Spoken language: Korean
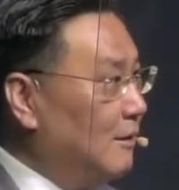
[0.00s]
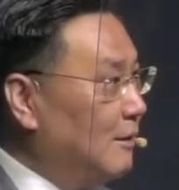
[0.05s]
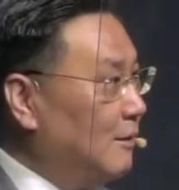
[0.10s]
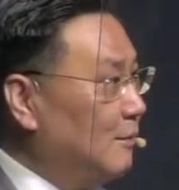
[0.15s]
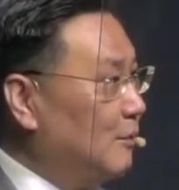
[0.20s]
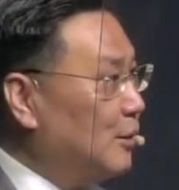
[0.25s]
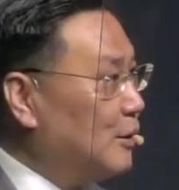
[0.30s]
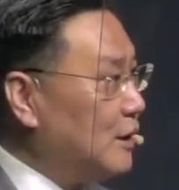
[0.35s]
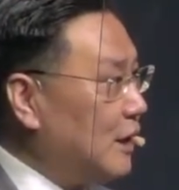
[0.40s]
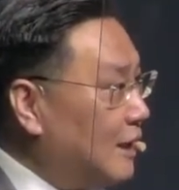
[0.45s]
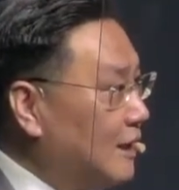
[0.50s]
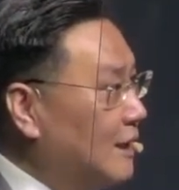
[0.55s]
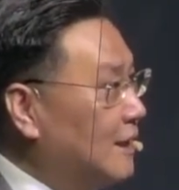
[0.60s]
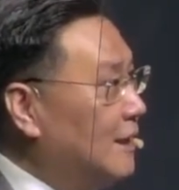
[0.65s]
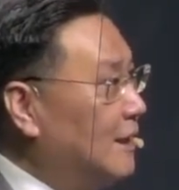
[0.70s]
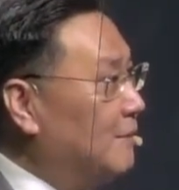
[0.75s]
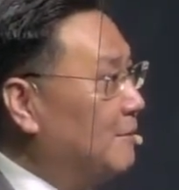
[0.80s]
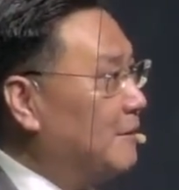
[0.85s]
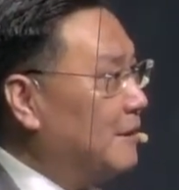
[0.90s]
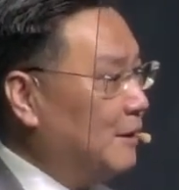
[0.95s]
뭐
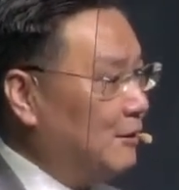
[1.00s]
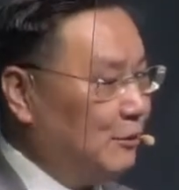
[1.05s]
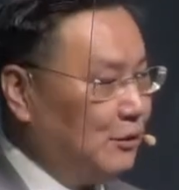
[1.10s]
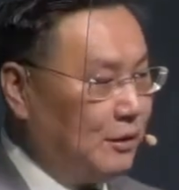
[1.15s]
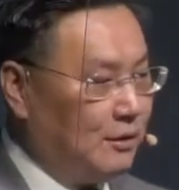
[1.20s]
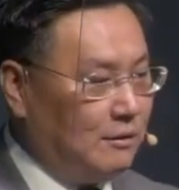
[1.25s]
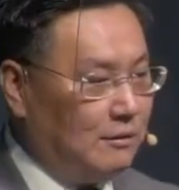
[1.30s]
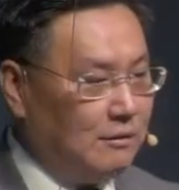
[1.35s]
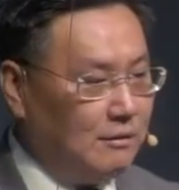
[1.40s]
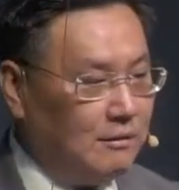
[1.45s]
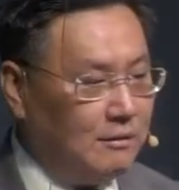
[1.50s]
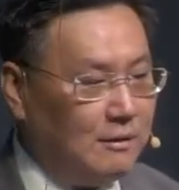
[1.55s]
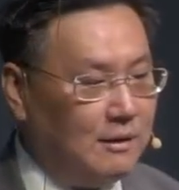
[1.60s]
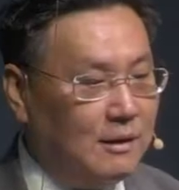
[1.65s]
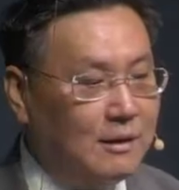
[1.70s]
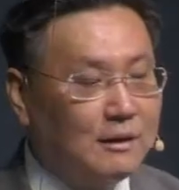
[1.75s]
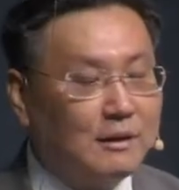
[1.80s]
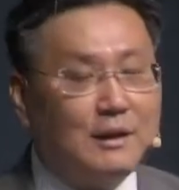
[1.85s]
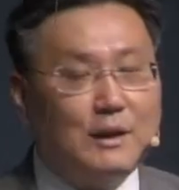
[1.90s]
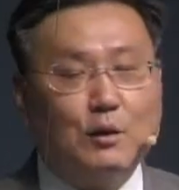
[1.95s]
자신감이라고 그래요.
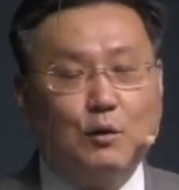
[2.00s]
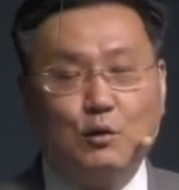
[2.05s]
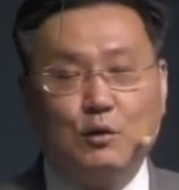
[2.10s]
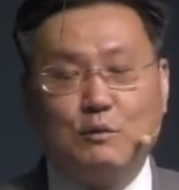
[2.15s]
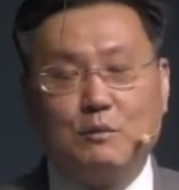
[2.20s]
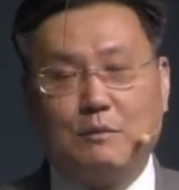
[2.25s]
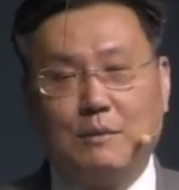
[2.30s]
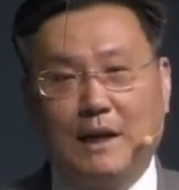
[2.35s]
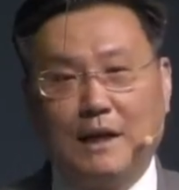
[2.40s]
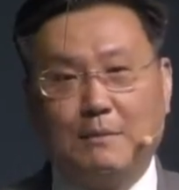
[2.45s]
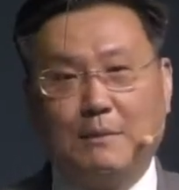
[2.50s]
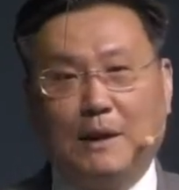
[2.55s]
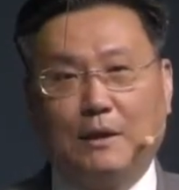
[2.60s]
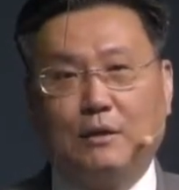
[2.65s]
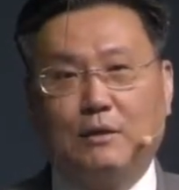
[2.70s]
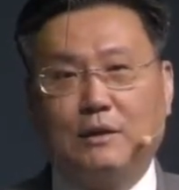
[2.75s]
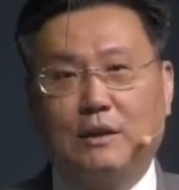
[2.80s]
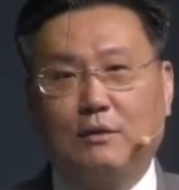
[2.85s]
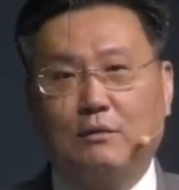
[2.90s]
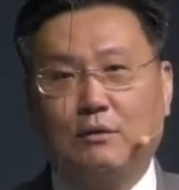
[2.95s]
근데 요즘은 말이
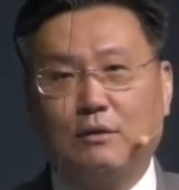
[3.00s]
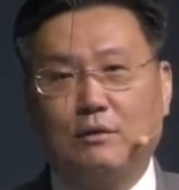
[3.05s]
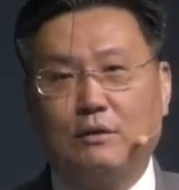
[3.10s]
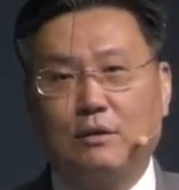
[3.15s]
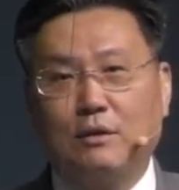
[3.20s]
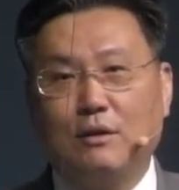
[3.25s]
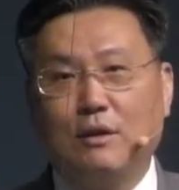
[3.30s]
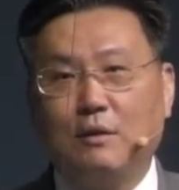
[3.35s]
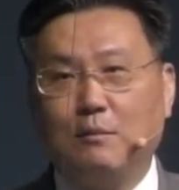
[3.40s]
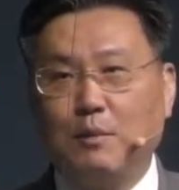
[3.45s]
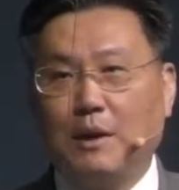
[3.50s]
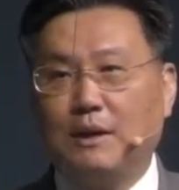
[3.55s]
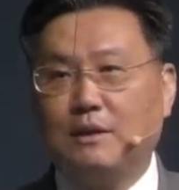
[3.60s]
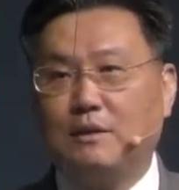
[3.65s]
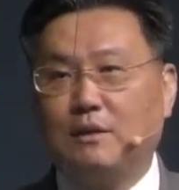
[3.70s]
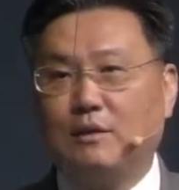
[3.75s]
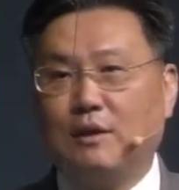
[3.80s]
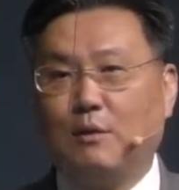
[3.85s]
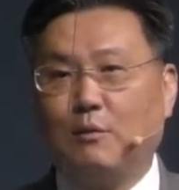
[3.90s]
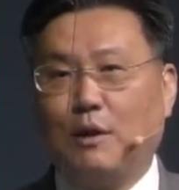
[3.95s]
바뀌었다 고 그러죠.
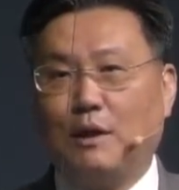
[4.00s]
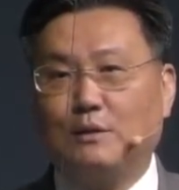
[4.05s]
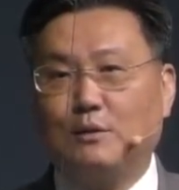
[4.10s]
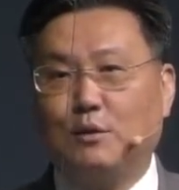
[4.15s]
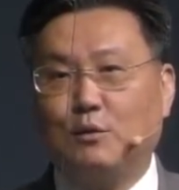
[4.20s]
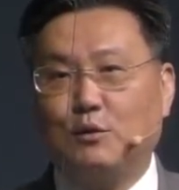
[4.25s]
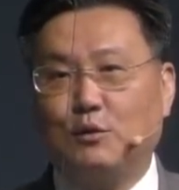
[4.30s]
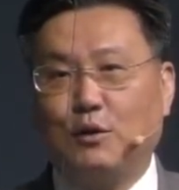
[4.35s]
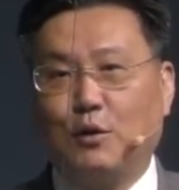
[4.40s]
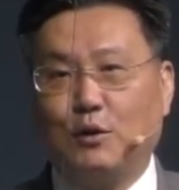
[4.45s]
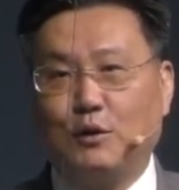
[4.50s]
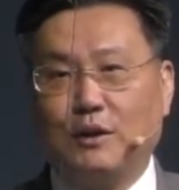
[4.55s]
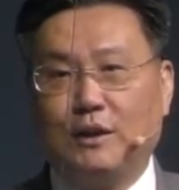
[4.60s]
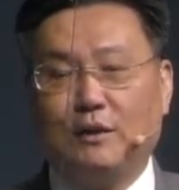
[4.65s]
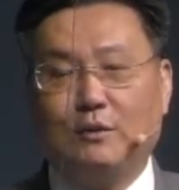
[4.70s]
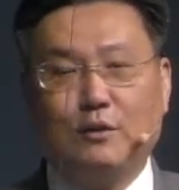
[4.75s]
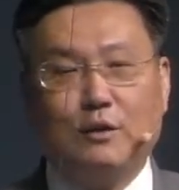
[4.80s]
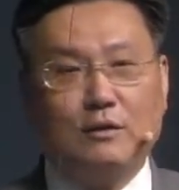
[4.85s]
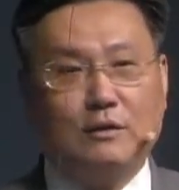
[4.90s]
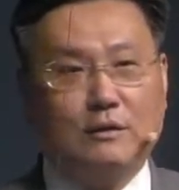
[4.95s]
패션의 완성은
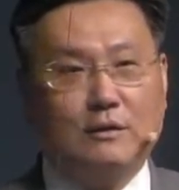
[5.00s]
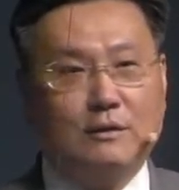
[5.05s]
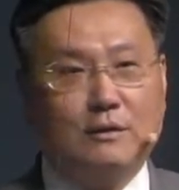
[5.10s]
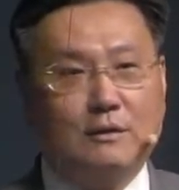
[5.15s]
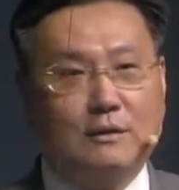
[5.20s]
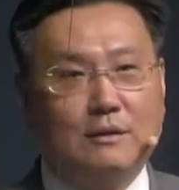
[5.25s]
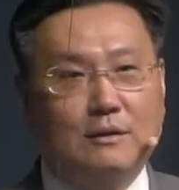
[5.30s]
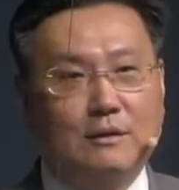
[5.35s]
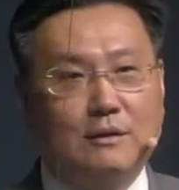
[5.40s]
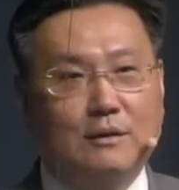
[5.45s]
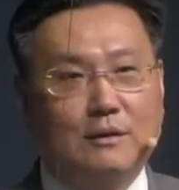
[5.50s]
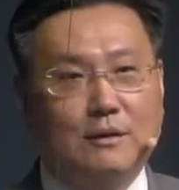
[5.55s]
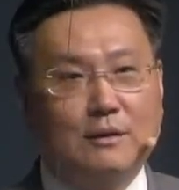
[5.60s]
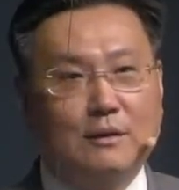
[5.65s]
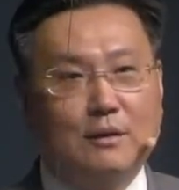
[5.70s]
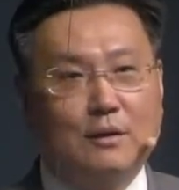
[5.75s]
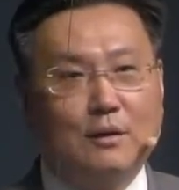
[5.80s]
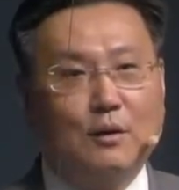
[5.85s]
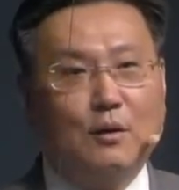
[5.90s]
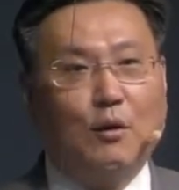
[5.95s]
어디라고요?
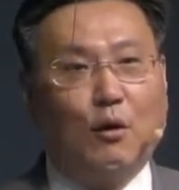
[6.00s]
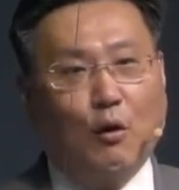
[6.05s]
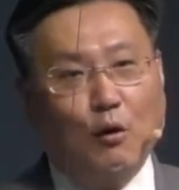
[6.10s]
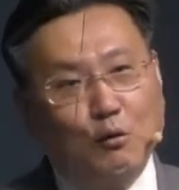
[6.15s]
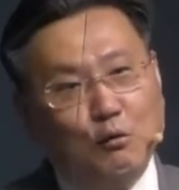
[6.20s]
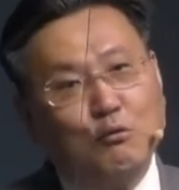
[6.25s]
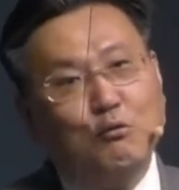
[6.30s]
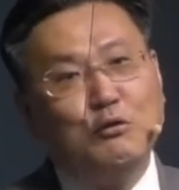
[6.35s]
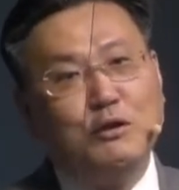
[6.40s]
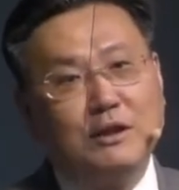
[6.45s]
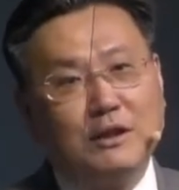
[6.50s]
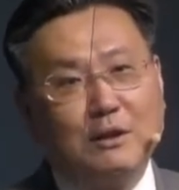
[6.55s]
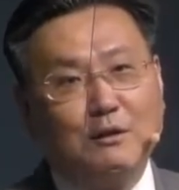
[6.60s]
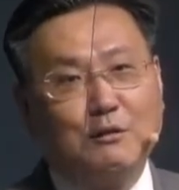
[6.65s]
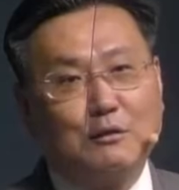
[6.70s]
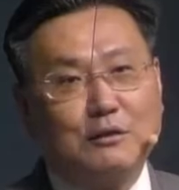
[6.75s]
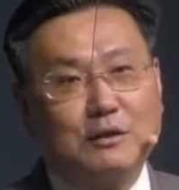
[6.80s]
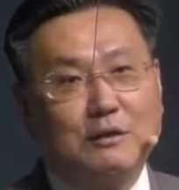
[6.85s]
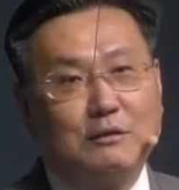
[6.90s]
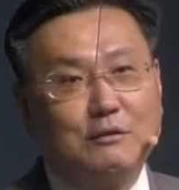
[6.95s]
얼굴이라고
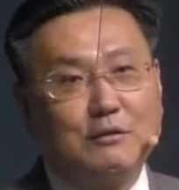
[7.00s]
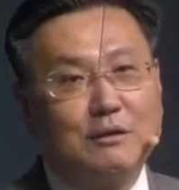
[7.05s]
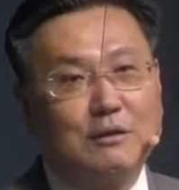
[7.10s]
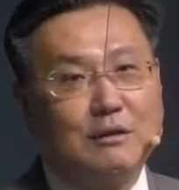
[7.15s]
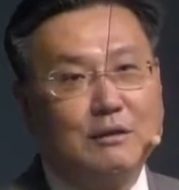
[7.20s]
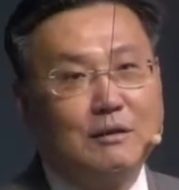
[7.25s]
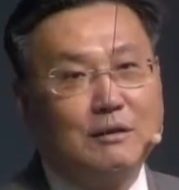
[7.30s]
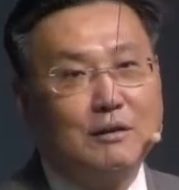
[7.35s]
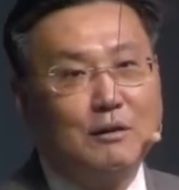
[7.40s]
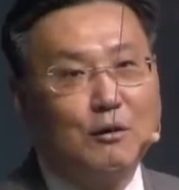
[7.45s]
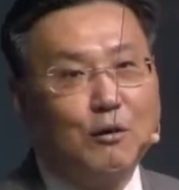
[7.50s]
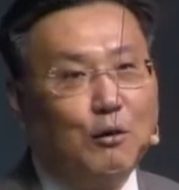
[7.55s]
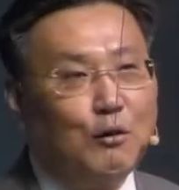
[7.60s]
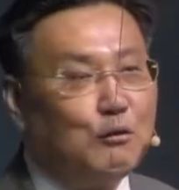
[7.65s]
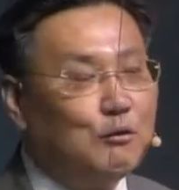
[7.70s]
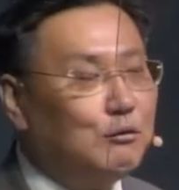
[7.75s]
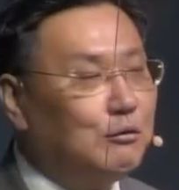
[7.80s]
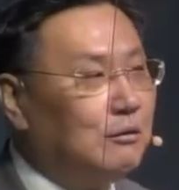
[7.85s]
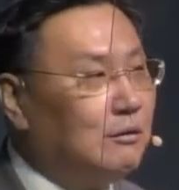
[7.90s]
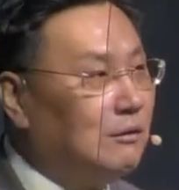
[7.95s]
그러더라고요. 얼굴.